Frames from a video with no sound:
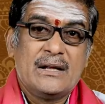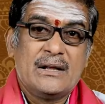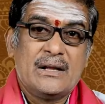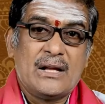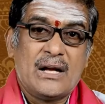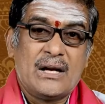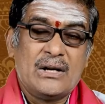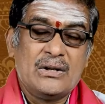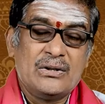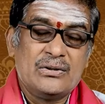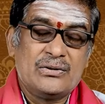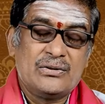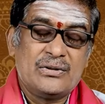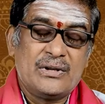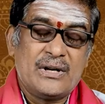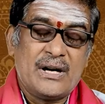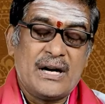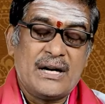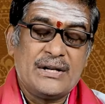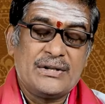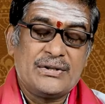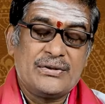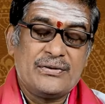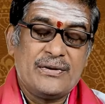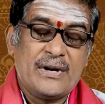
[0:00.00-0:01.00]
ధనుస్సు
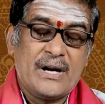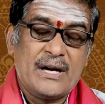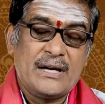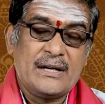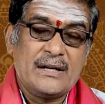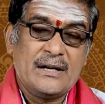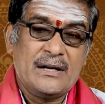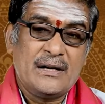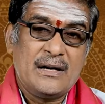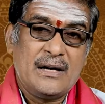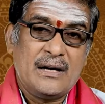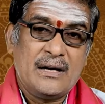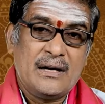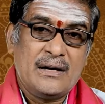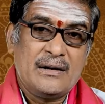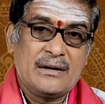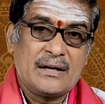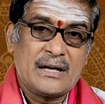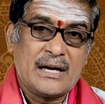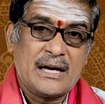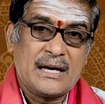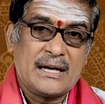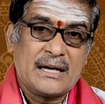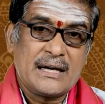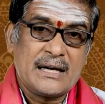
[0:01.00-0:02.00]
రాశి వారిగా
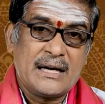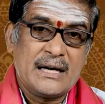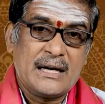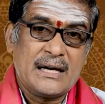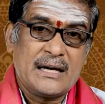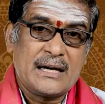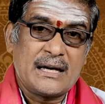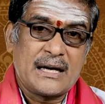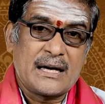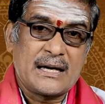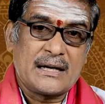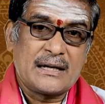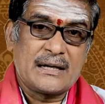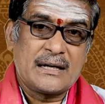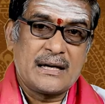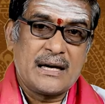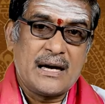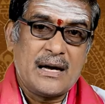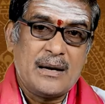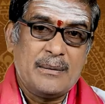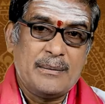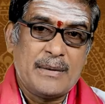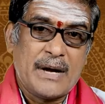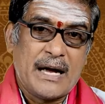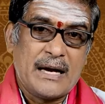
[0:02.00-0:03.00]
కనుక
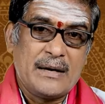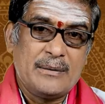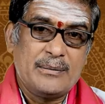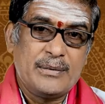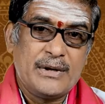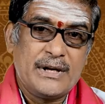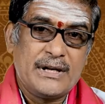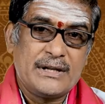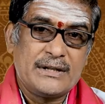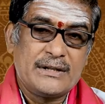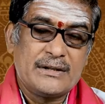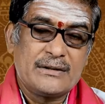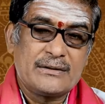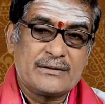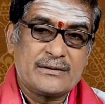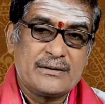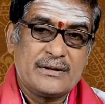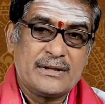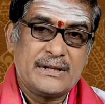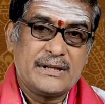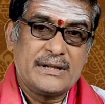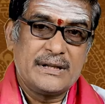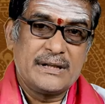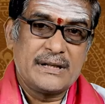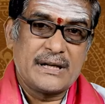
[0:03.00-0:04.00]
కరెక్ట్గా మ్యానిపులేట్
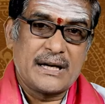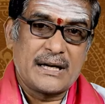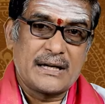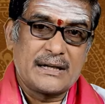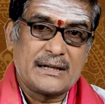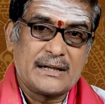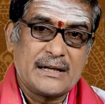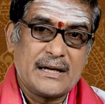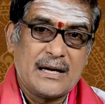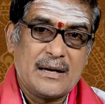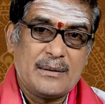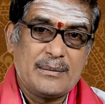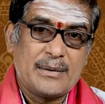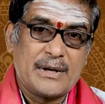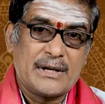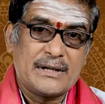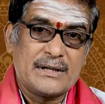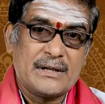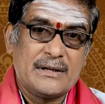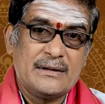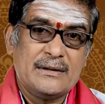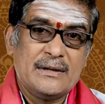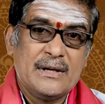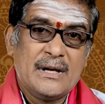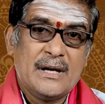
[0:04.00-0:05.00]
చేసుకొని కరెక్ట్గా
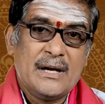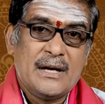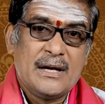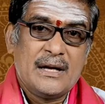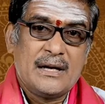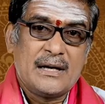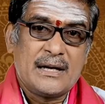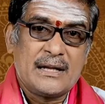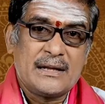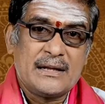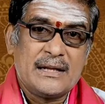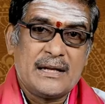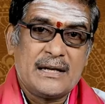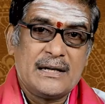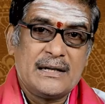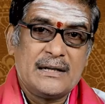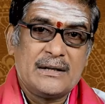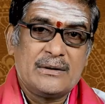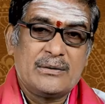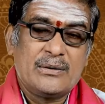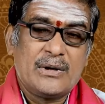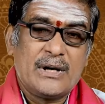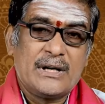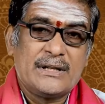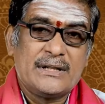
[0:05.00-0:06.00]
ప్రజలు అందరినీ
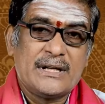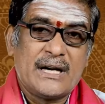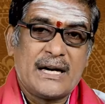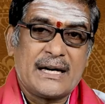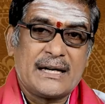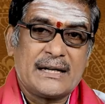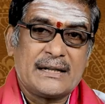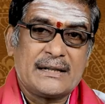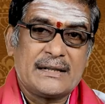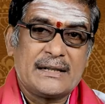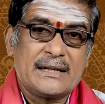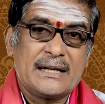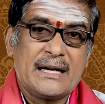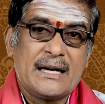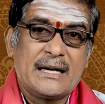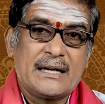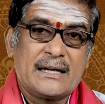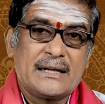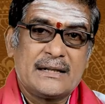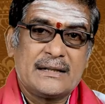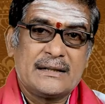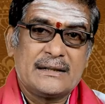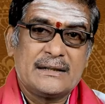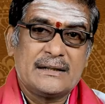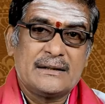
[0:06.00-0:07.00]
కూడా జాగ్రత్తగా
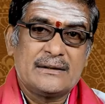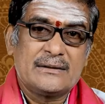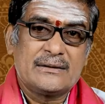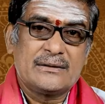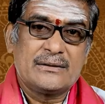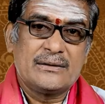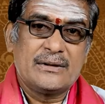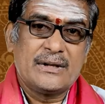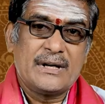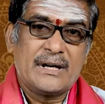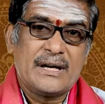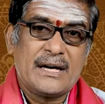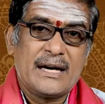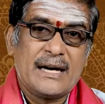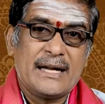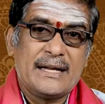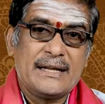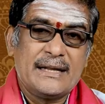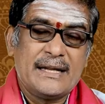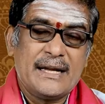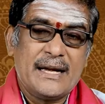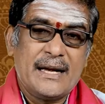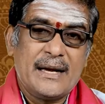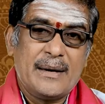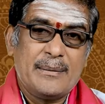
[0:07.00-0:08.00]
కనుక
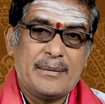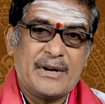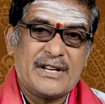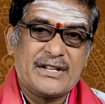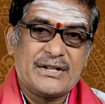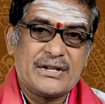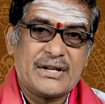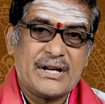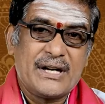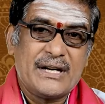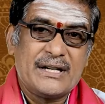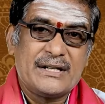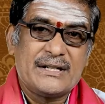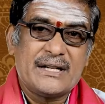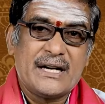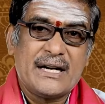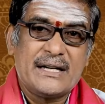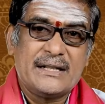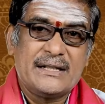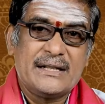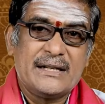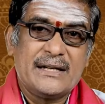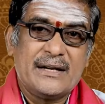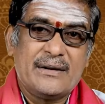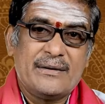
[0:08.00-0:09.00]
చేసుకున్నట్లయితే మంచిగా
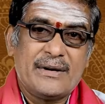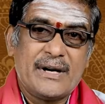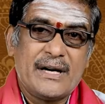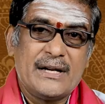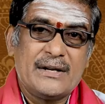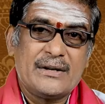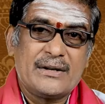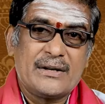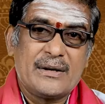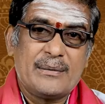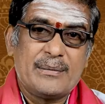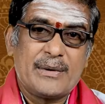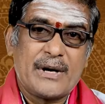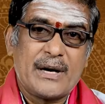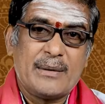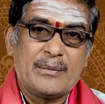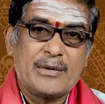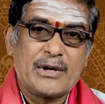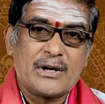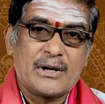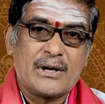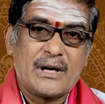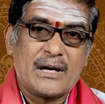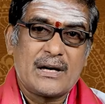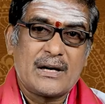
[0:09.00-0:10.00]
నిజాయితీగా వాళ్ళ యొక్క
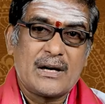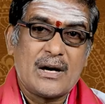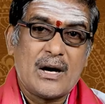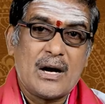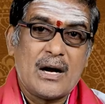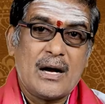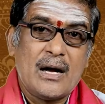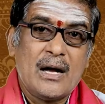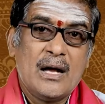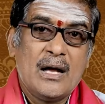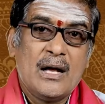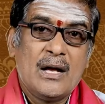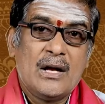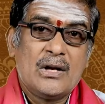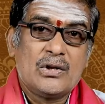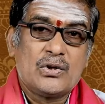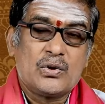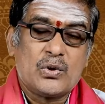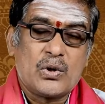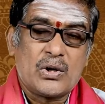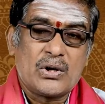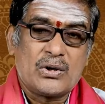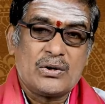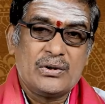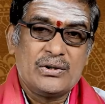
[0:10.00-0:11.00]
ప్రేమను కనుక
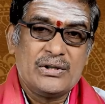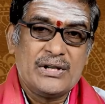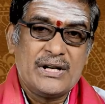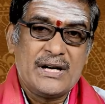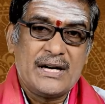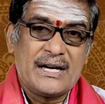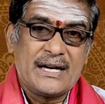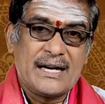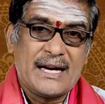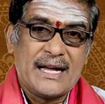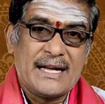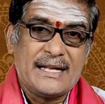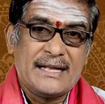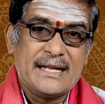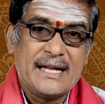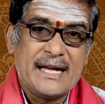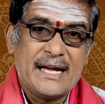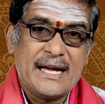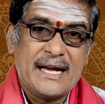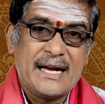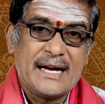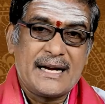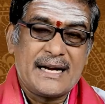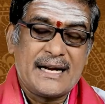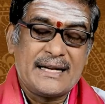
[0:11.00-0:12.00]
చొరగొందినట్లయితే
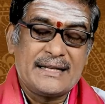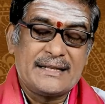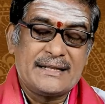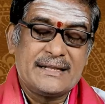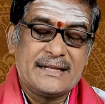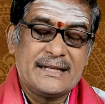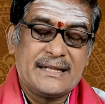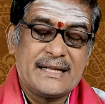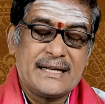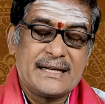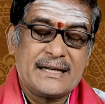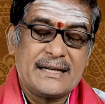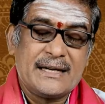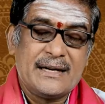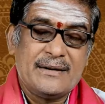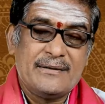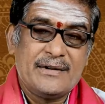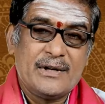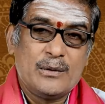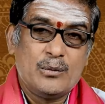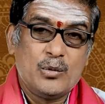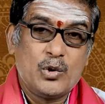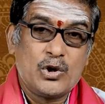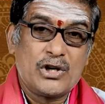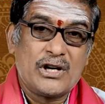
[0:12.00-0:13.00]
ఖచ్చితంగా
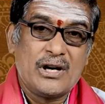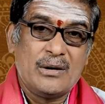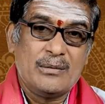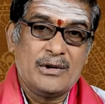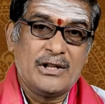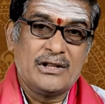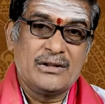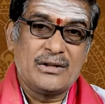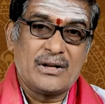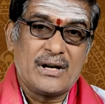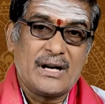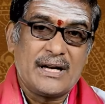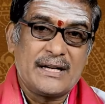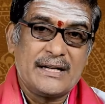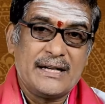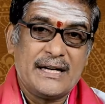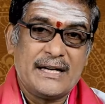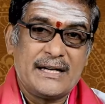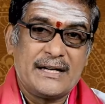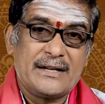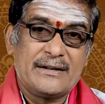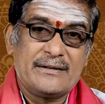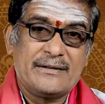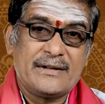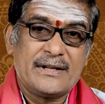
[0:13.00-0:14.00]
వీళ్ళు ముఖ్యమంత్రులు
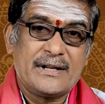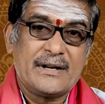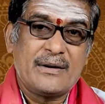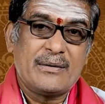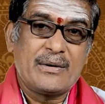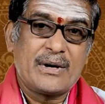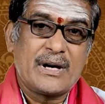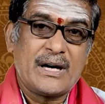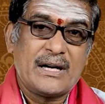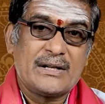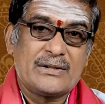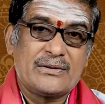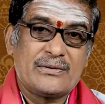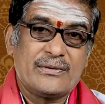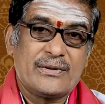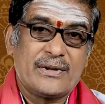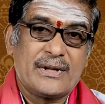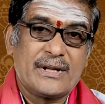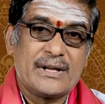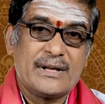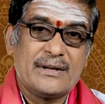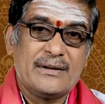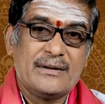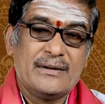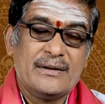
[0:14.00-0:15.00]
అయ్యేటటువంటి అవకాశం
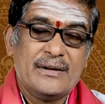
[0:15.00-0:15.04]
ఉంది